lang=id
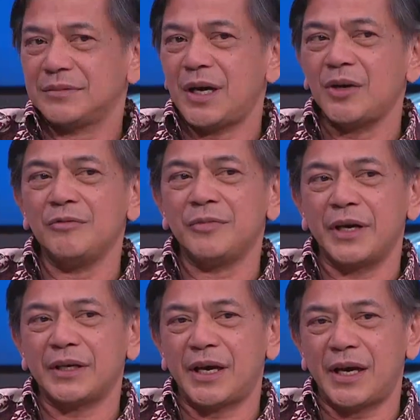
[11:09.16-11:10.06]
Kalau
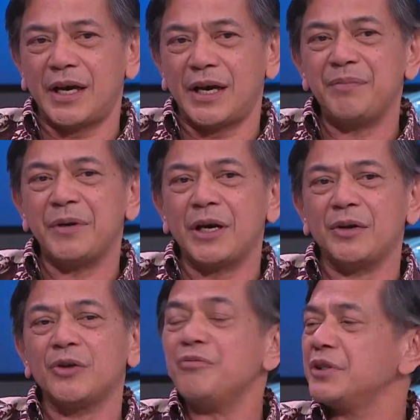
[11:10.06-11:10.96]
mereka apa
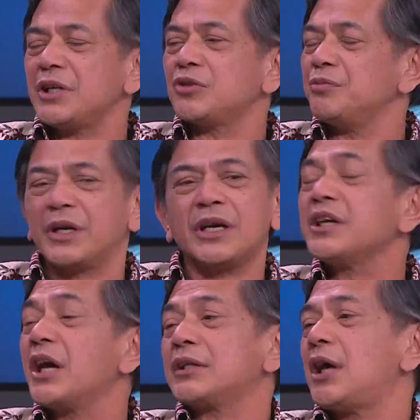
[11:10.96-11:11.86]
kalau aku minta tuh mereka
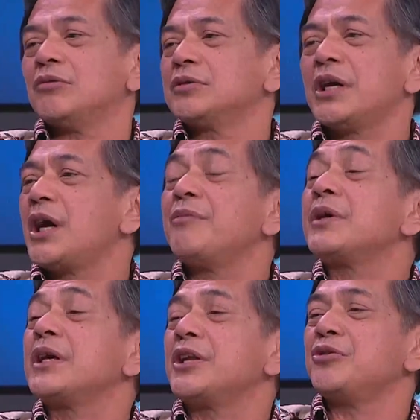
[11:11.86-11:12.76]
kan nggak tahu. Saya nggak
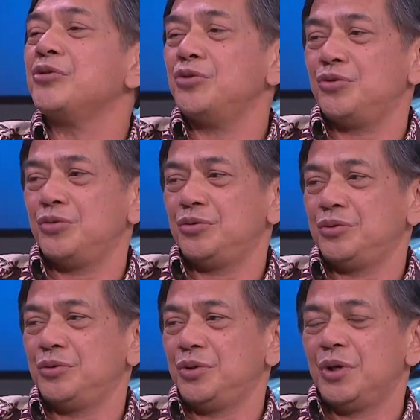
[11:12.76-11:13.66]
mikirin dulu.
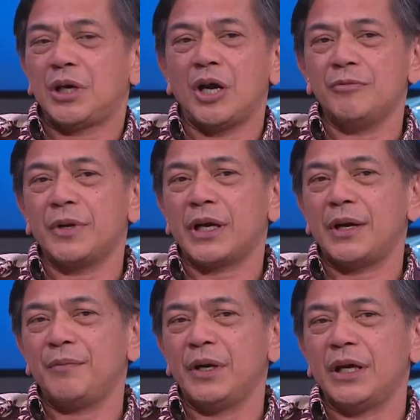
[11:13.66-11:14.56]
Kalau
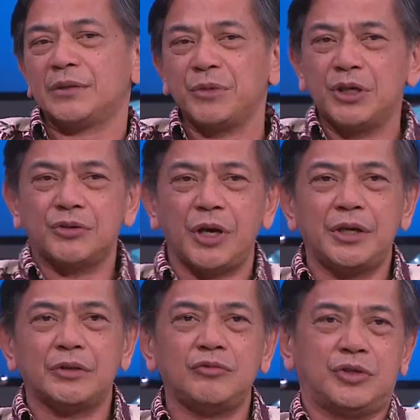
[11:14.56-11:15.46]
mereka melihat begitu
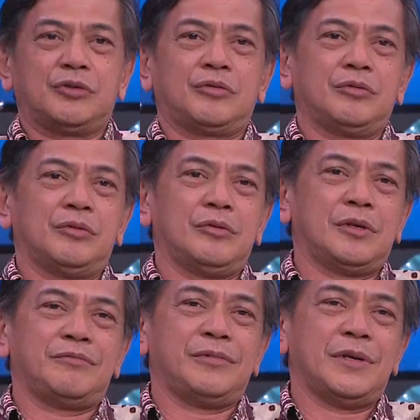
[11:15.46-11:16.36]
edit, wish
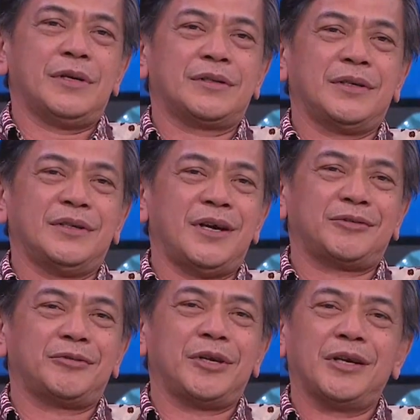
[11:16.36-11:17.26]
luar biasa ini
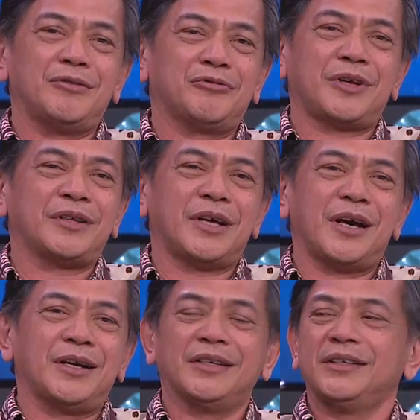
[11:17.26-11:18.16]
aktor dari
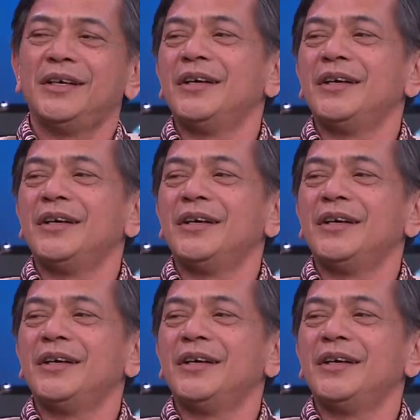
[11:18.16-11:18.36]
Nusantara ini,